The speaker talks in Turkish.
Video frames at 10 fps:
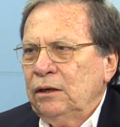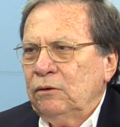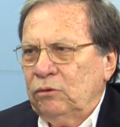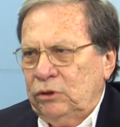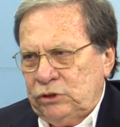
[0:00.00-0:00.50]

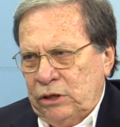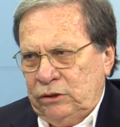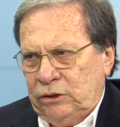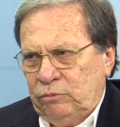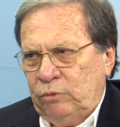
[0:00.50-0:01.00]

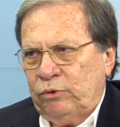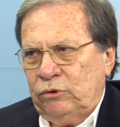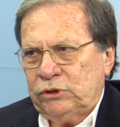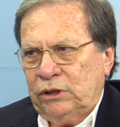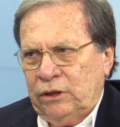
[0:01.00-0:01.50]
olacaktır bu
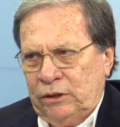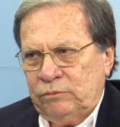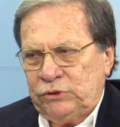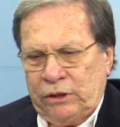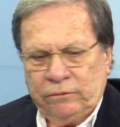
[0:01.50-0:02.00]
proje kanımca.